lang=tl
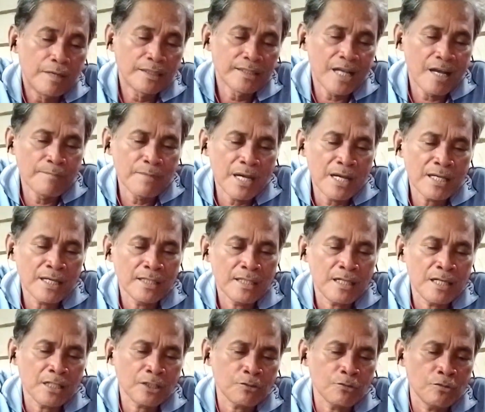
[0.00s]
na
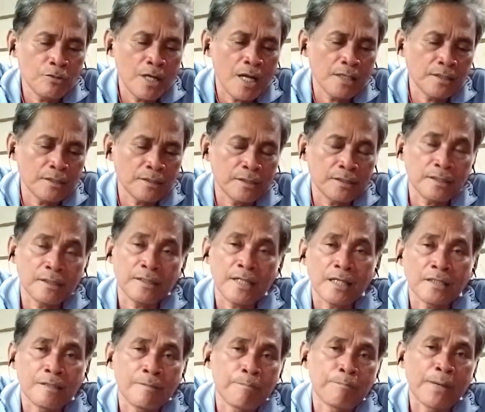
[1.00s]
mahal ko ang
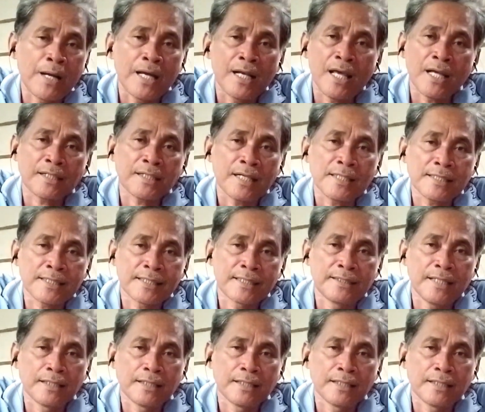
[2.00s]
nagpalakas